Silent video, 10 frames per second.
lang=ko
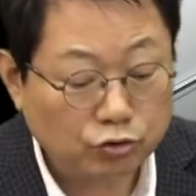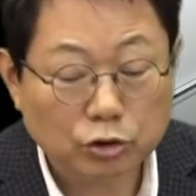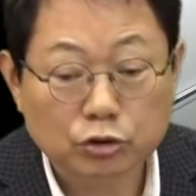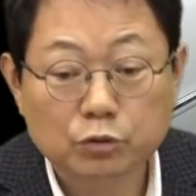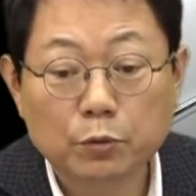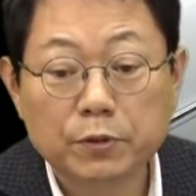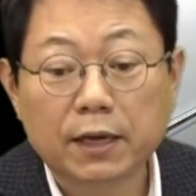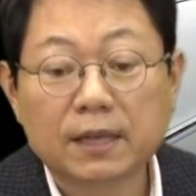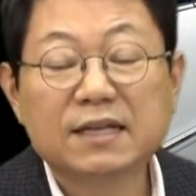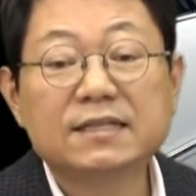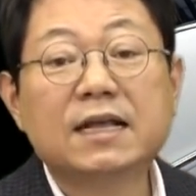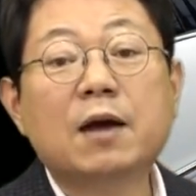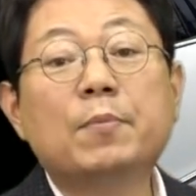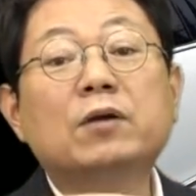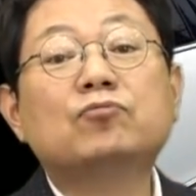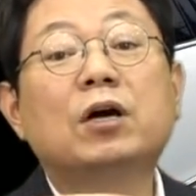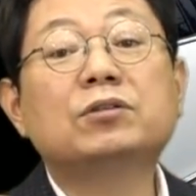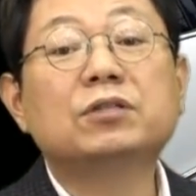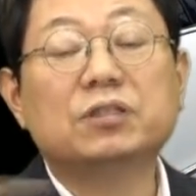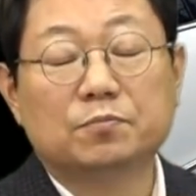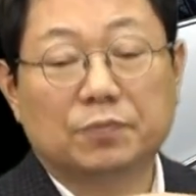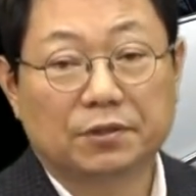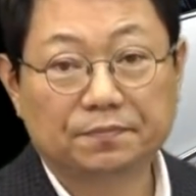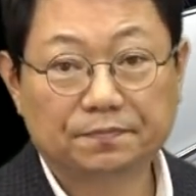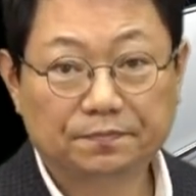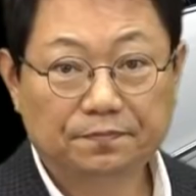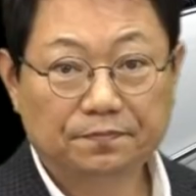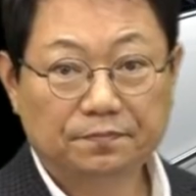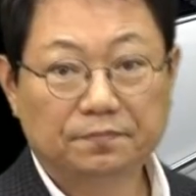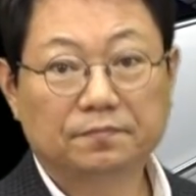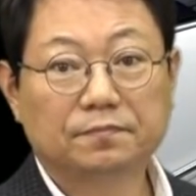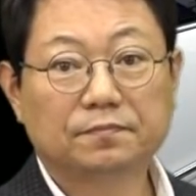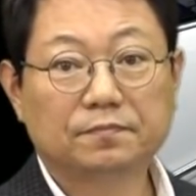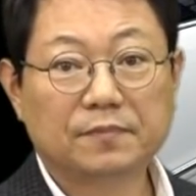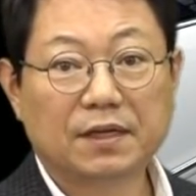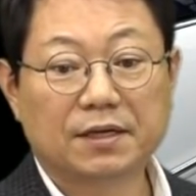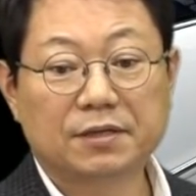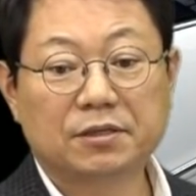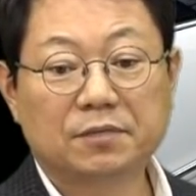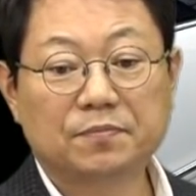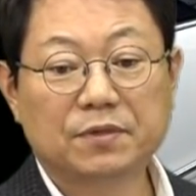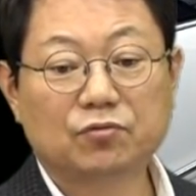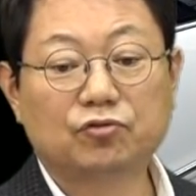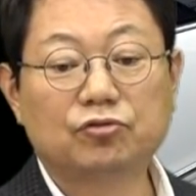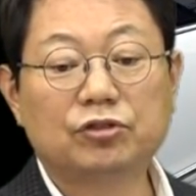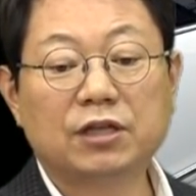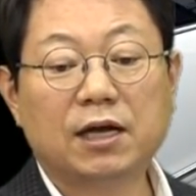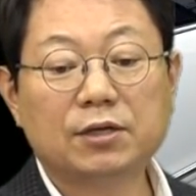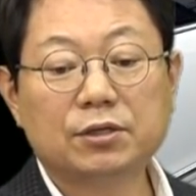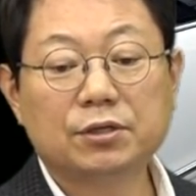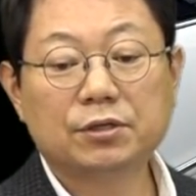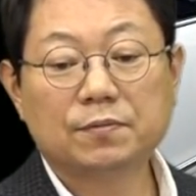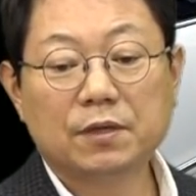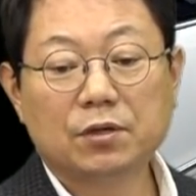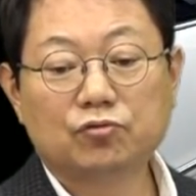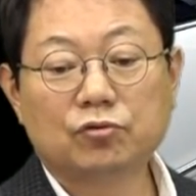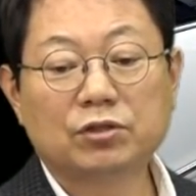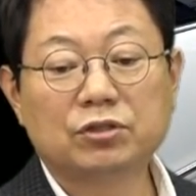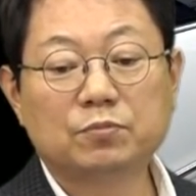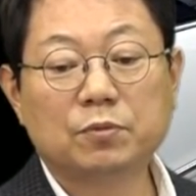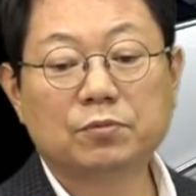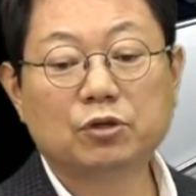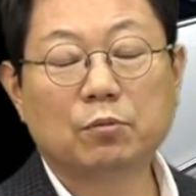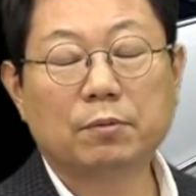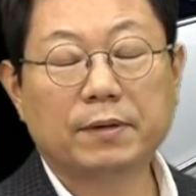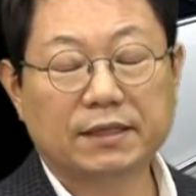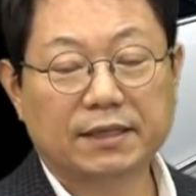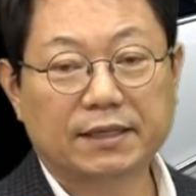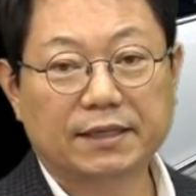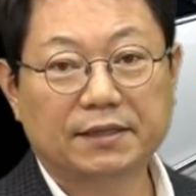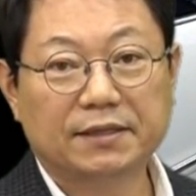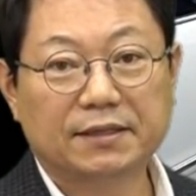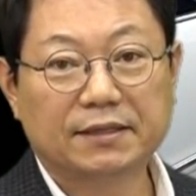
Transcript: 중앙선 침범이네. 쌍방 중앙선 침범. 그래서 둘 다 중앙선 침범으로 처벌받아야 된대요.